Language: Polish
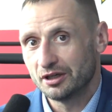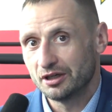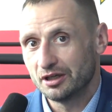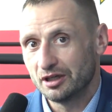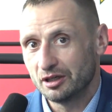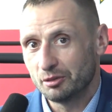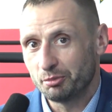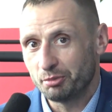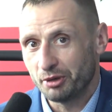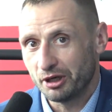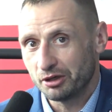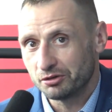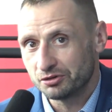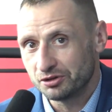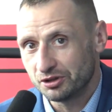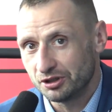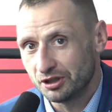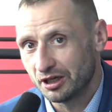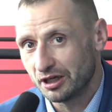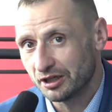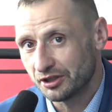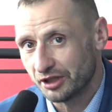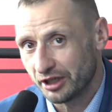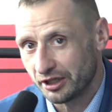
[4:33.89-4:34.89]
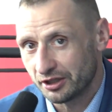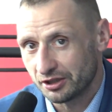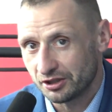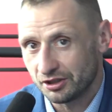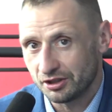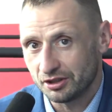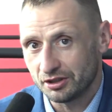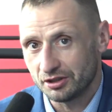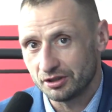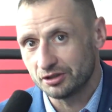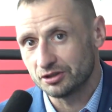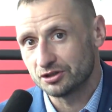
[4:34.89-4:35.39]
E, pełni
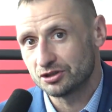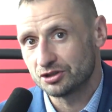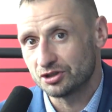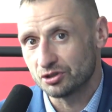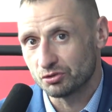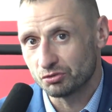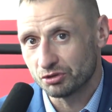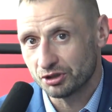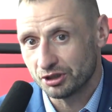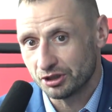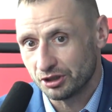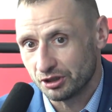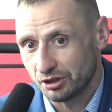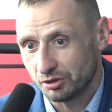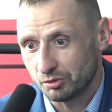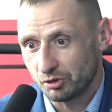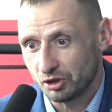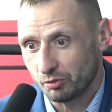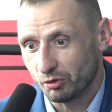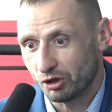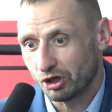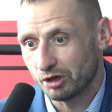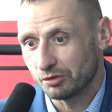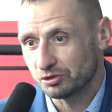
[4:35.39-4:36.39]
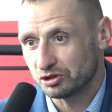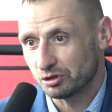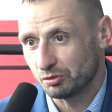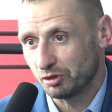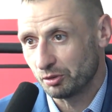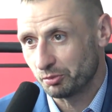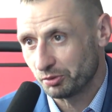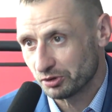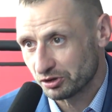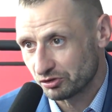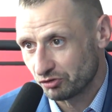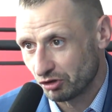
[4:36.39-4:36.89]
energii i siły i, i mogą
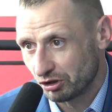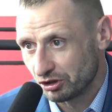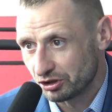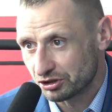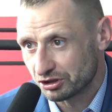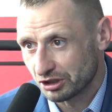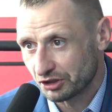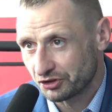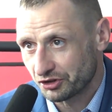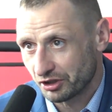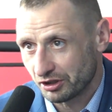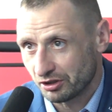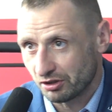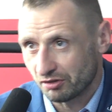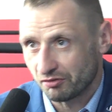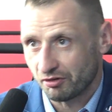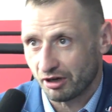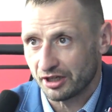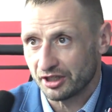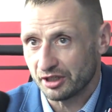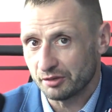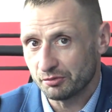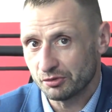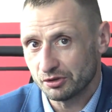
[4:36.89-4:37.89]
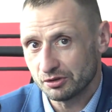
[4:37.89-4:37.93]
sobie pozwolić na trenowanie.